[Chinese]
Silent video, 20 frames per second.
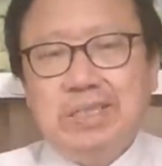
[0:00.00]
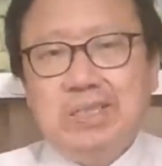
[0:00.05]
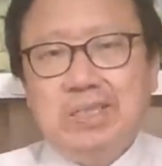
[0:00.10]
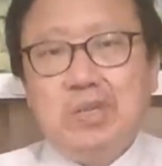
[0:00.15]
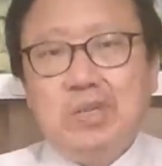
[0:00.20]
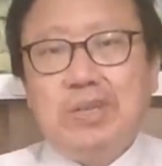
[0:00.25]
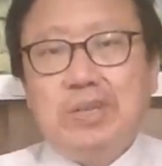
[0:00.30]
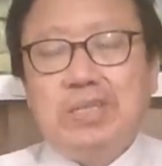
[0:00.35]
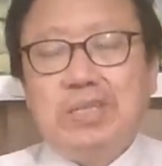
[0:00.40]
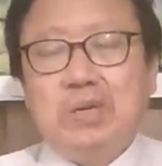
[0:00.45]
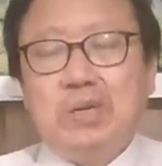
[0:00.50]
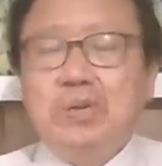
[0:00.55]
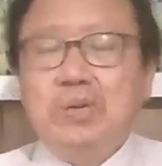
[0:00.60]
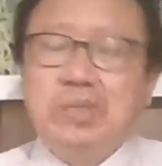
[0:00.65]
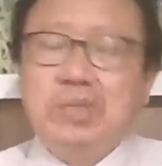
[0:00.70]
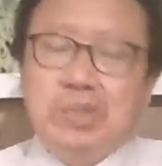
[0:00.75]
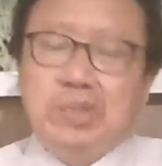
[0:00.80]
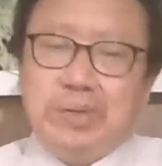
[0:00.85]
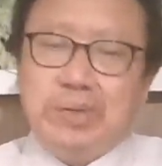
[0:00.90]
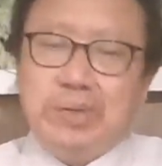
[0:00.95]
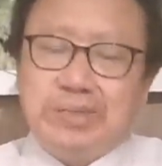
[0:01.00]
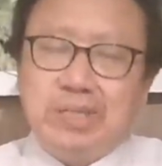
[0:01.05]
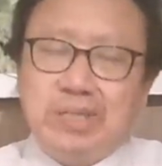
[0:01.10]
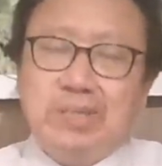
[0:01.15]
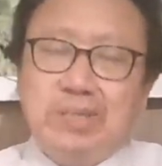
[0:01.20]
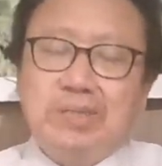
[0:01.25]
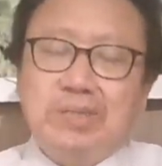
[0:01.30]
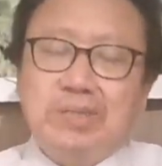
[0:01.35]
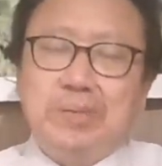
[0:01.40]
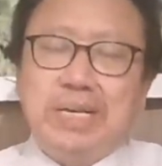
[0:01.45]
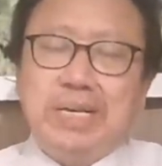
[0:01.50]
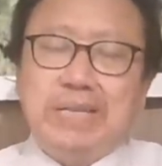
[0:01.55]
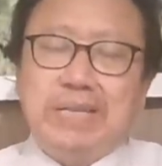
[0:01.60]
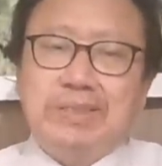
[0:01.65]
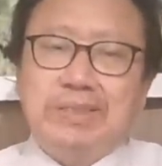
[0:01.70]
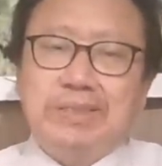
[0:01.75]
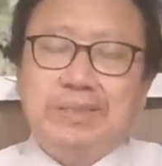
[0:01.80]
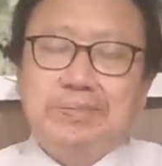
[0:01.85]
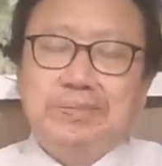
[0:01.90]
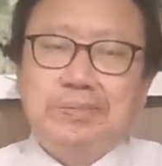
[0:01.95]
就了解了哦，六月四号是敏感
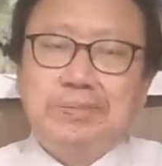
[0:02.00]
日。